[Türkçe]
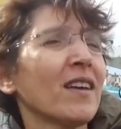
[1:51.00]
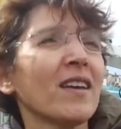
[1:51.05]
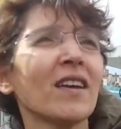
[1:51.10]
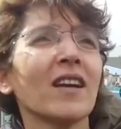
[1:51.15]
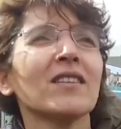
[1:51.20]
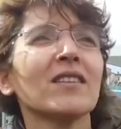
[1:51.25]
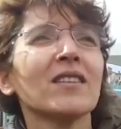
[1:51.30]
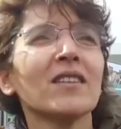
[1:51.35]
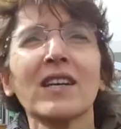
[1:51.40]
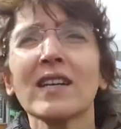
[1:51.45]

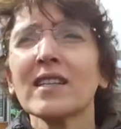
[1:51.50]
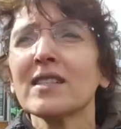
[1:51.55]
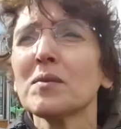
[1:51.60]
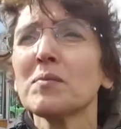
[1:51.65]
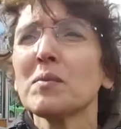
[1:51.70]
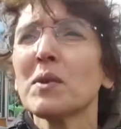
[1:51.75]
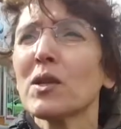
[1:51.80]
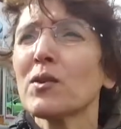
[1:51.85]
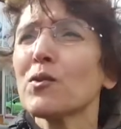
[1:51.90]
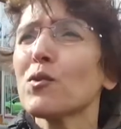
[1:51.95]
Yani
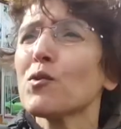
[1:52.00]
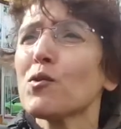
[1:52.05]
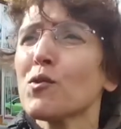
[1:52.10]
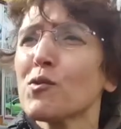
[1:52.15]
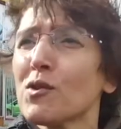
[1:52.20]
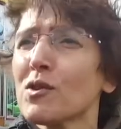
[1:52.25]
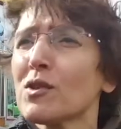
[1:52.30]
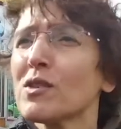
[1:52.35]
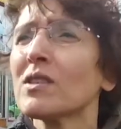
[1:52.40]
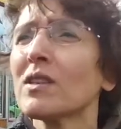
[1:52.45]
yıllardan beri
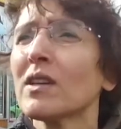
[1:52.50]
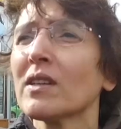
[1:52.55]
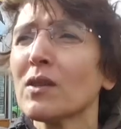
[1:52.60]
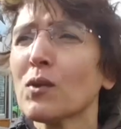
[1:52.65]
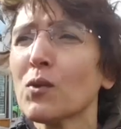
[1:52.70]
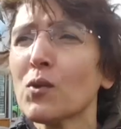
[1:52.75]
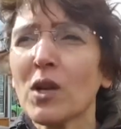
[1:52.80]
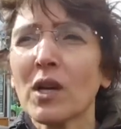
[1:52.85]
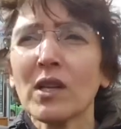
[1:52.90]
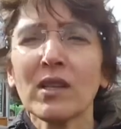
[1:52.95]
görüyorsunuz
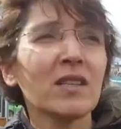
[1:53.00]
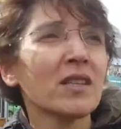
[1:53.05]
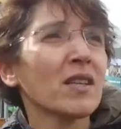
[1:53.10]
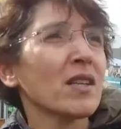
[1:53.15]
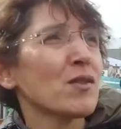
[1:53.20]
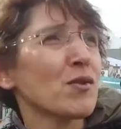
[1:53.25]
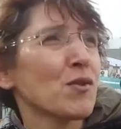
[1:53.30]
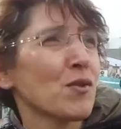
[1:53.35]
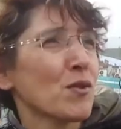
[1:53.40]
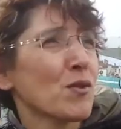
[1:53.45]
artık kuraklık
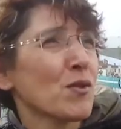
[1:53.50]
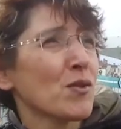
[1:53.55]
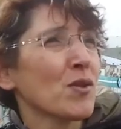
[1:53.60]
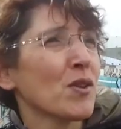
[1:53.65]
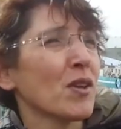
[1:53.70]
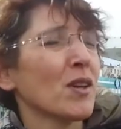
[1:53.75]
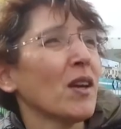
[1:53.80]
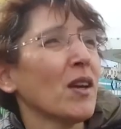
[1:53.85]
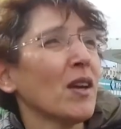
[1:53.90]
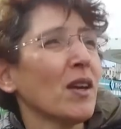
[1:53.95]

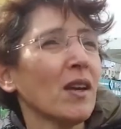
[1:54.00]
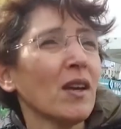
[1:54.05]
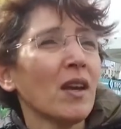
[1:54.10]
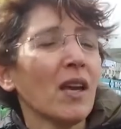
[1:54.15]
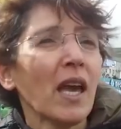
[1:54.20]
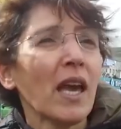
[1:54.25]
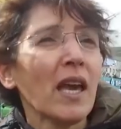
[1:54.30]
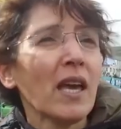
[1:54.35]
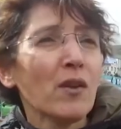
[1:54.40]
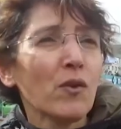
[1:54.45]
yaşıyoruz.
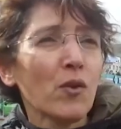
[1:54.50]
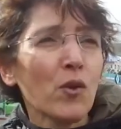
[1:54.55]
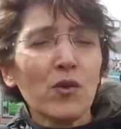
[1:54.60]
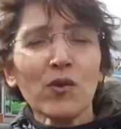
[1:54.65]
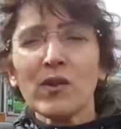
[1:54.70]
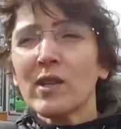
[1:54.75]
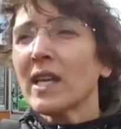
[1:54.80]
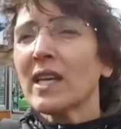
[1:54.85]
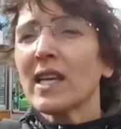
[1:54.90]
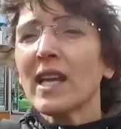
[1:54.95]
Her
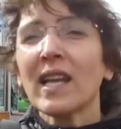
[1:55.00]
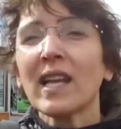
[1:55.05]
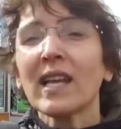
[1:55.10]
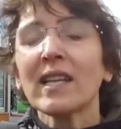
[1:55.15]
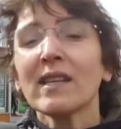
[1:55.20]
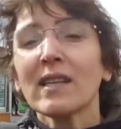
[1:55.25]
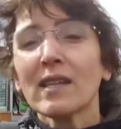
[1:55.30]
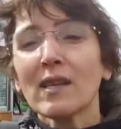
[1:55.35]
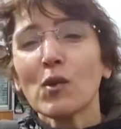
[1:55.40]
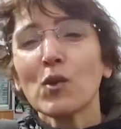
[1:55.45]
önüne gelen
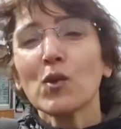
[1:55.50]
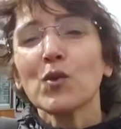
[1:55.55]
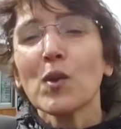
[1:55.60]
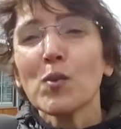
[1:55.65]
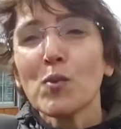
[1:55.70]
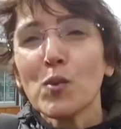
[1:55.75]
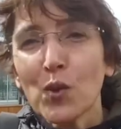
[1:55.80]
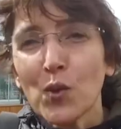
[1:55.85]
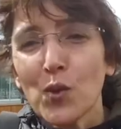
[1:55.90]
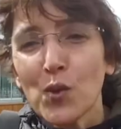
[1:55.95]
yere
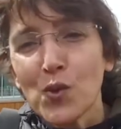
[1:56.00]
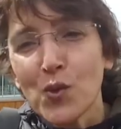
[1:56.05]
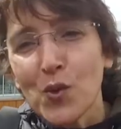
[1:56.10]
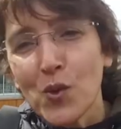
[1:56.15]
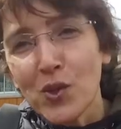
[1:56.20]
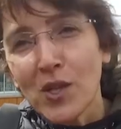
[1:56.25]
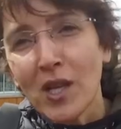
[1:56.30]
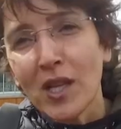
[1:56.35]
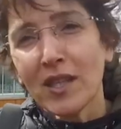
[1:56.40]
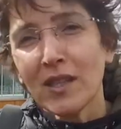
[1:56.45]
lütfen bunu
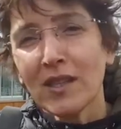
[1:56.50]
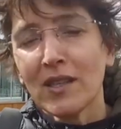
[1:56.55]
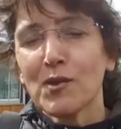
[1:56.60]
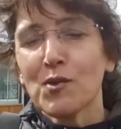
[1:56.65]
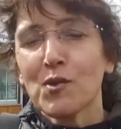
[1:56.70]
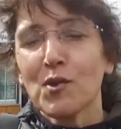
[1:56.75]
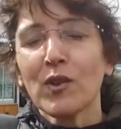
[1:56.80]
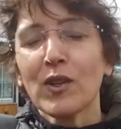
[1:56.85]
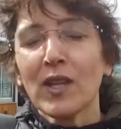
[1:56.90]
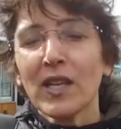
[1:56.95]
özellikle
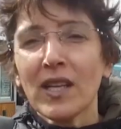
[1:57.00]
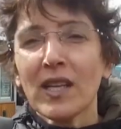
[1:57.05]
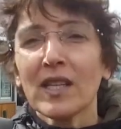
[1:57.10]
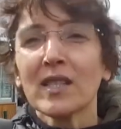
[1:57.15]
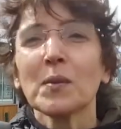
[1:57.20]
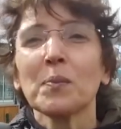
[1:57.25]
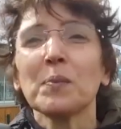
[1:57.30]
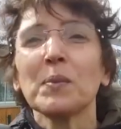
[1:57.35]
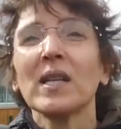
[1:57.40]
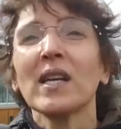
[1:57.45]
söyleyin.
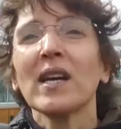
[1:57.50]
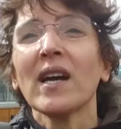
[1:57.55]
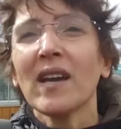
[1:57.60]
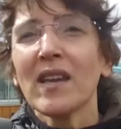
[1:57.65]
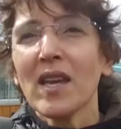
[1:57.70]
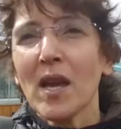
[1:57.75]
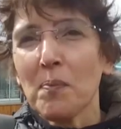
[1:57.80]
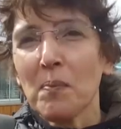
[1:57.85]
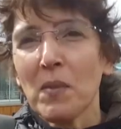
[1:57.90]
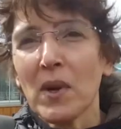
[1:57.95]
Artık bina
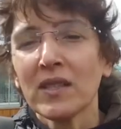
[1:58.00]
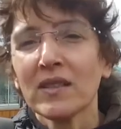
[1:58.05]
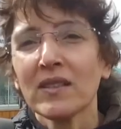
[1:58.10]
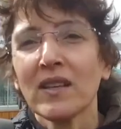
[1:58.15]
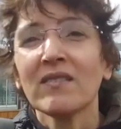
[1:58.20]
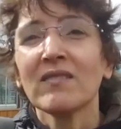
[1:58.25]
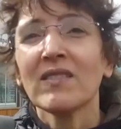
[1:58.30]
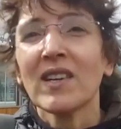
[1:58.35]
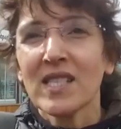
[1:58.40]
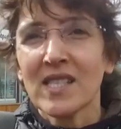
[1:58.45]

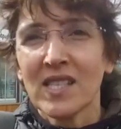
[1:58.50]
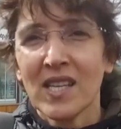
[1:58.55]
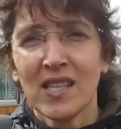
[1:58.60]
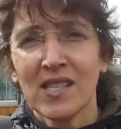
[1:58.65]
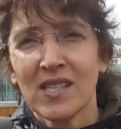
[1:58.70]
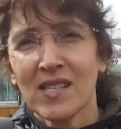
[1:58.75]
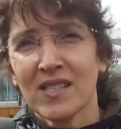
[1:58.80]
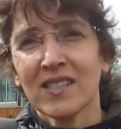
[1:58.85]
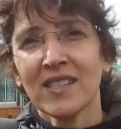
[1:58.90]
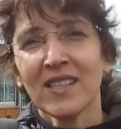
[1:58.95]
yapmaktan
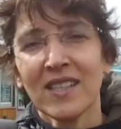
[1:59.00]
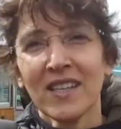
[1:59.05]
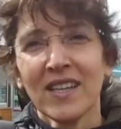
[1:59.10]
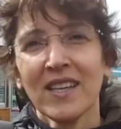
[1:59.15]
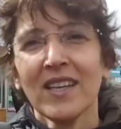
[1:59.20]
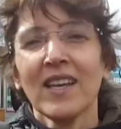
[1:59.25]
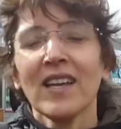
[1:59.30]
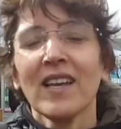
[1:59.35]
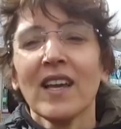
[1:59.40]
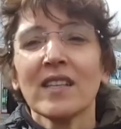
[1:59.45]
vazgeçsin.
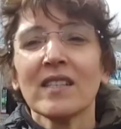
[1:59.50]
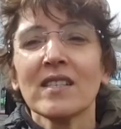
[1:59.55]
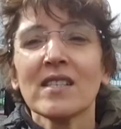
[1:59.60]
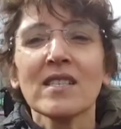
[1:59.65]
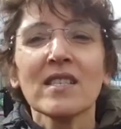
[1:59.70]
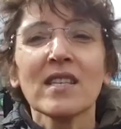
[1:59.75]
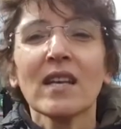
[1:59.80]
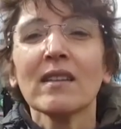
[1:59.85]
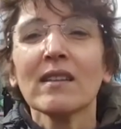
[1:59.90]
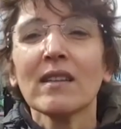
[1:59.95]
Yani
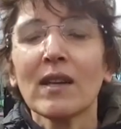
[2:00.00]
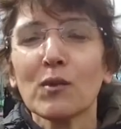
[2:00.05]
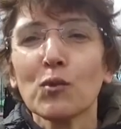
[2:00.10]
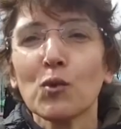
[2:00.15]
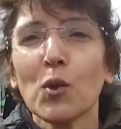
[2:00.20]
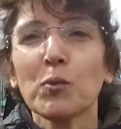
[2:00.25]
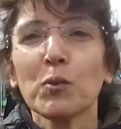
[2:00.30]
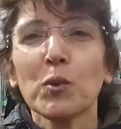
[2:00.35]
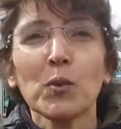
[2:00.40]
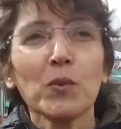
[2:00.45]
insanlar,
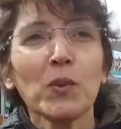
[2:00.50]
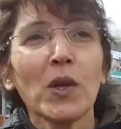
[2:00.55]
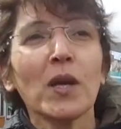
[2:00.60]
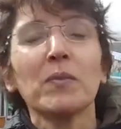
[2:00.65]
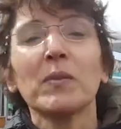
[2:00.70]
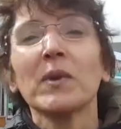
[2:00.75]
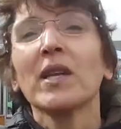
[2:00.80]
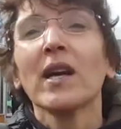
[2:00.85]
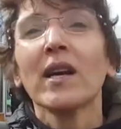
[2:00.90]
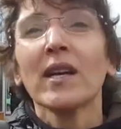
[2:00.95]

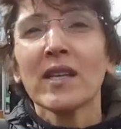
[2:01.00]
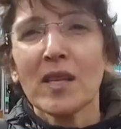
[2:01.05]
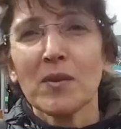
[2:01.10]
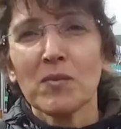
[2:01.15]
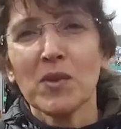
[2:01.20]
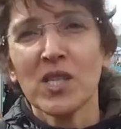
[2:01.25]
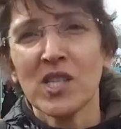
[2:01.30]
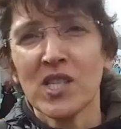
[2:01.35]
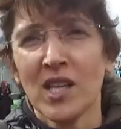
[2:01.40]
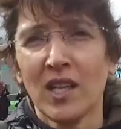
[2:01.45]
toplumlar bina
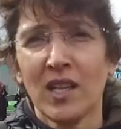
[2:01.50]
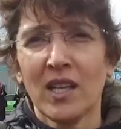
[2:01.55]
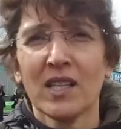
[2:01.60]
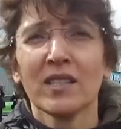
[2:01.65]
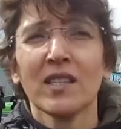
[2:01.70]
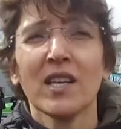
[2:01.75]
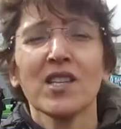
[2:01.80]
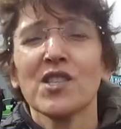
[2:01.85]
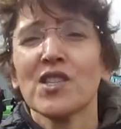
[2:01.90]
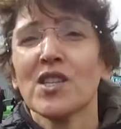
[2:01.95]
yemeyecekler,
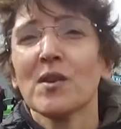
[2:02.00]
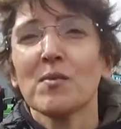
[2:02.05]
taş